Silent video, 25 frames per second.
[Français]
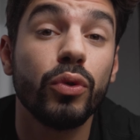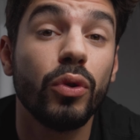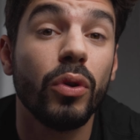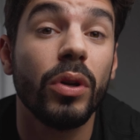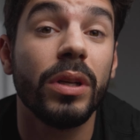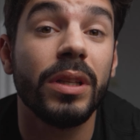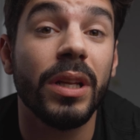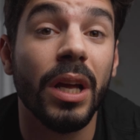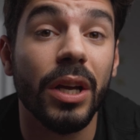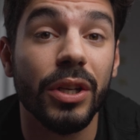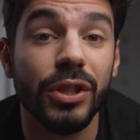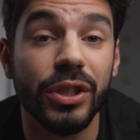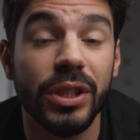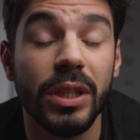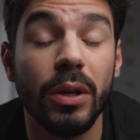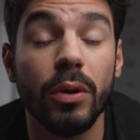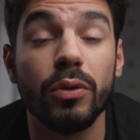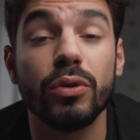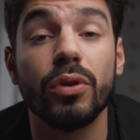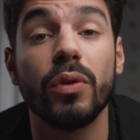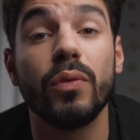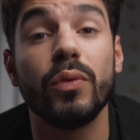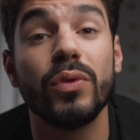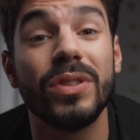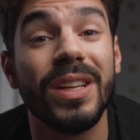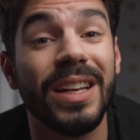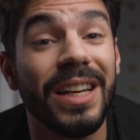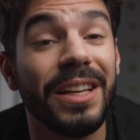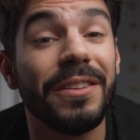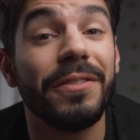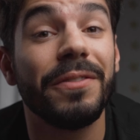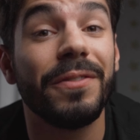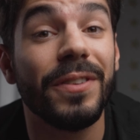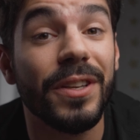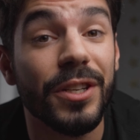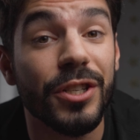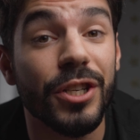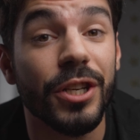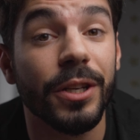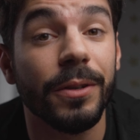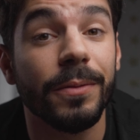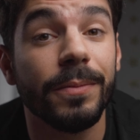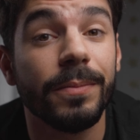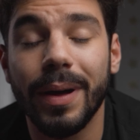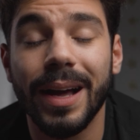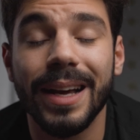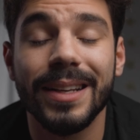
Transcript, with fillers: ou de l'énergie lorsque vous allez ficher.